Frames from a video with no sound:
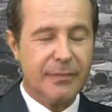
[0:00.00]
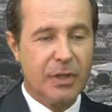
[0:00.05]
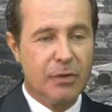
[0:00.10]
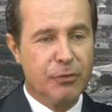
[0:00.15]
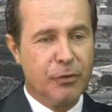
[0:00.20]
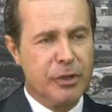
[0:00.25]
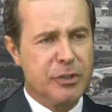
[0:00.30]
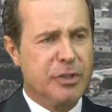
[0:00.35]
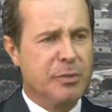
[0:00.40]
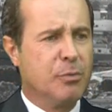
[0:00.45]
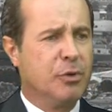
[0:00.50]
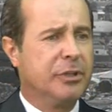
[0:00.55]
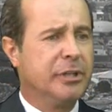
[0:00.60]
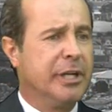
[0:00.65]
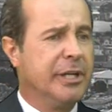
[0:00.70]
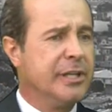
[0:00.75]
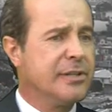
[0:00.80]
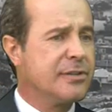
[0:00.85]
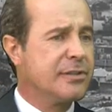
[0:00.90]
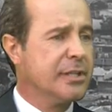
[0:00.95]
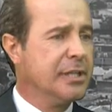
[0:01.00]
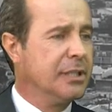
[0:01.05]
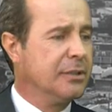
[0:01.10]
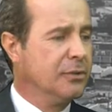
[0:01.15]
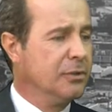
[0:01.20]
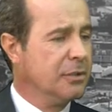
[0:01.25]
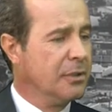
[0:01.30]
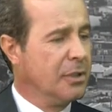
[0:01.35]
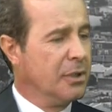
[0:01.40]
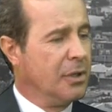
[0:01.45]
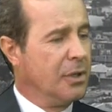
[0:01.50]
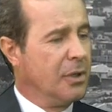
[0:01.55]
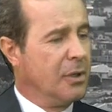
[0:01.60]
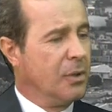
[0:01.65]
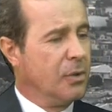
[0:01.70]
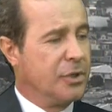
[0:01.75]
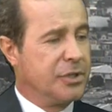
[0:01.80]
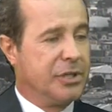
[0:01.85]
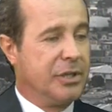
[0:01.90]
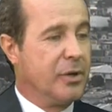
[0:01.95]
Foi se modernizando.
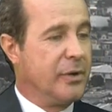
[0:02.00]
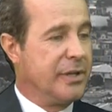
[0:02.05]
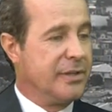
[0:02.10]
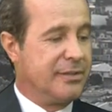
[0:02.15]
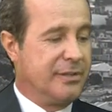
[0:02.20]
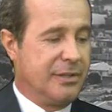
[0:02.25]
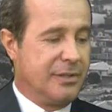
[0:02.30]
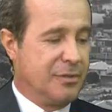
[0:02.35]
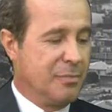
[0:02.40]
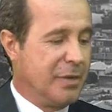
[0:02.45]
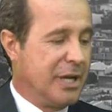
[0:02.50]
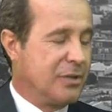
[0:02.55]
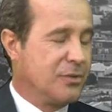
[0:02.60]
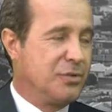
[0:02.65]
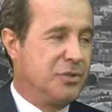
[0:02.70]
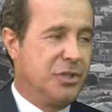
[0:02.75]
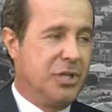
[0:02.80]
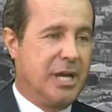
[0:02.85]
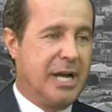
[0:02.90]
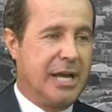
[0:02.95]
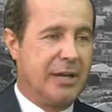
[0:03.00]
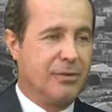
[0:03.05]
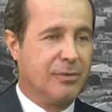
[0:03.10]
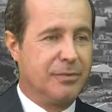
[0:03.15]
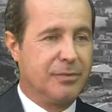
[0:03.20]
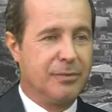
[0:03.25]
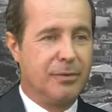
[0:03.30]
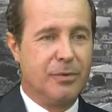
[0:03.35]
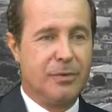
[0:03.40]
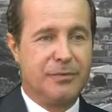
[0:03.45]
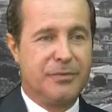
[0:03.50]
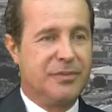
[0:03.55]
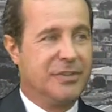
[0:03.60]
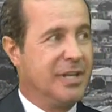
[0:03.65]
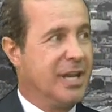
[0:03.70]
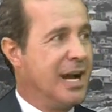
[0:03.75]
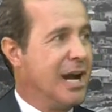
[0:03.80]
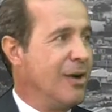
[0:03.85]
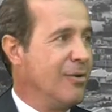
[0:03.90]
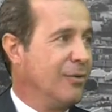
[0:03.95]
Hoje não existe mais o diário
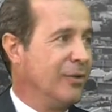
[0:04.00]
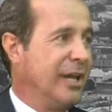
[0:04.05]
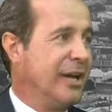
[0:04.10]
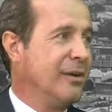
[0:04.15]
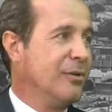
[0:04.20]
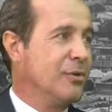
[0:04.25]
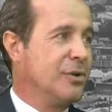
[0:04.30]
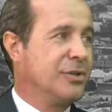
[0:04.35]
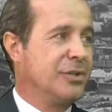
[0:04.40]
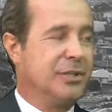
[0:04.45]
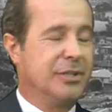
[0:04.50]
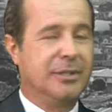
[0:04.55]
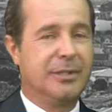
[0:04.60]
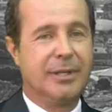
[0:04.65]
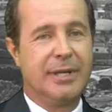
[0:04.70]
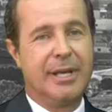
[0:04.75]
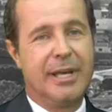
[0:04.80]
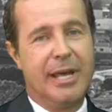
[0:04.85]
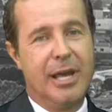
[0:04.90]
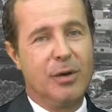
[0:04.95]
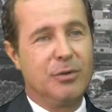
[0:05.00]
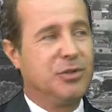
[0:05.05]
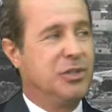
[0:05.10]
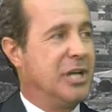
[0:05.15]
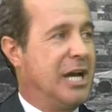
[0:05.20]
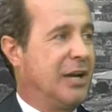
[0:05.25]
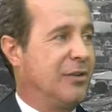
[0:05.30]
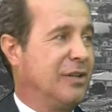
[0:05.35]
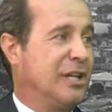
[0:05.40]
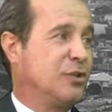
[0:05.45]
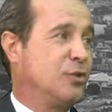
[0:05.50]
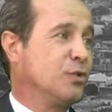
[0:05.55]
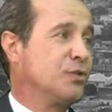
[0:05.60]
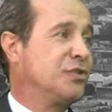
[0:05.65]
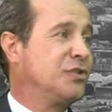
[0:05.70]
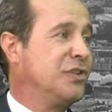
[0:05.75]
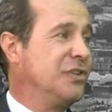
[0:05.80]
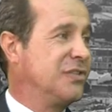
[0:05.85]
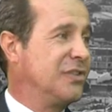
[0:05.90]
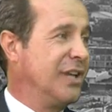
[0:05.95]
oficial, né? Hoje é o diário da
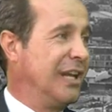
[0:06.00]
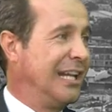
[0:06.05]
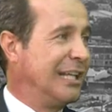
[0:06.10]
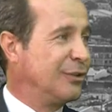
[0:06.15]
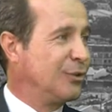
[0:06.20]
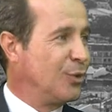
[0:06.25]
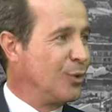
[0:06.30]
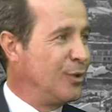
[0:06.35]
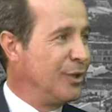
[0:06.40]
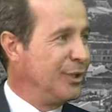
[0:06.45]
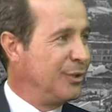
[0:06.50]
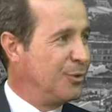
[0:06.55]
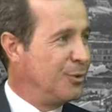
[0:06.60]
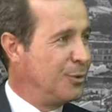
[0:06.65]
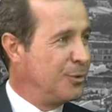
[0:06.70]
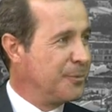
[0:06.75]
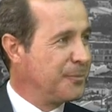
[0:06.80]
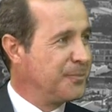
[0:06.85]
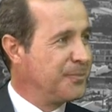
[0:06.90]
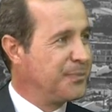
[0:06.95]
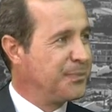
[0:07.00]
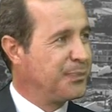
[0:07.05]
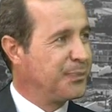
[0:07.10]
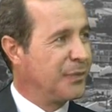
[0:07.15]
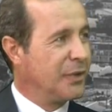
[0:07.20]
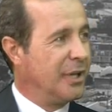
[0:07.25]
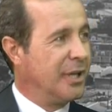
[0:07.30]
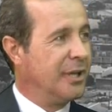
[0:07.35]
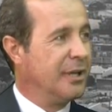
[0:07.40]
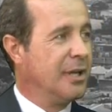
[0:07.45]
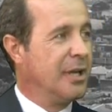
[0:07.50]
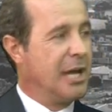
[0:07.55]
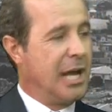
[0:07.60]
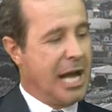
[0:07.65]
justiça eletrônico né?